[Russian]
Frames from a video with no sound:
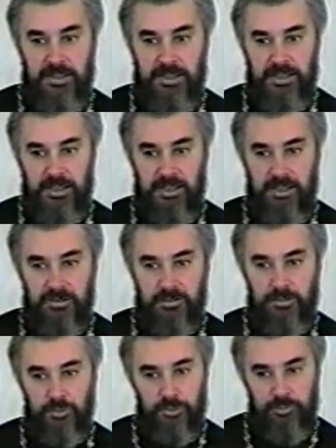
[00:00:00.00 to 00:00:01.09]
А
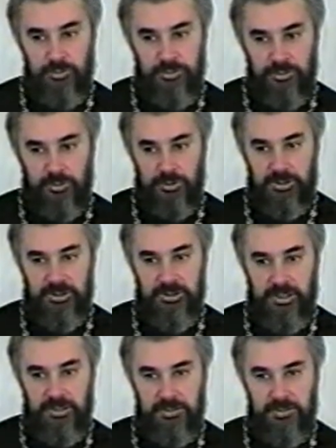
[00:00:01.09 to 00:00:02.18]
Он был 40
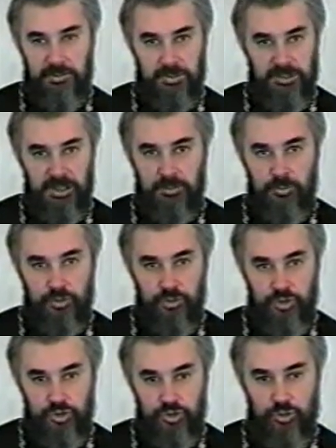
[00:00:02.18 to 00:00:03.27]
дней потому,
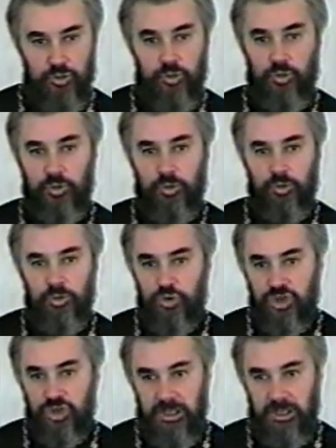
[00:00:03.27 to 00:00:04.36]
что
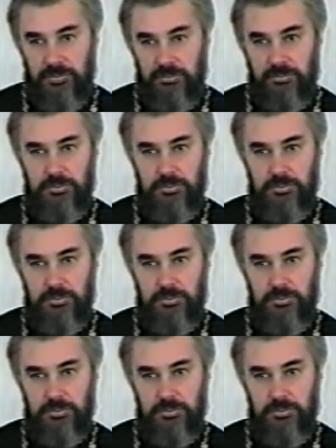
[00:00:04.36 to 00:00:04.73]
душа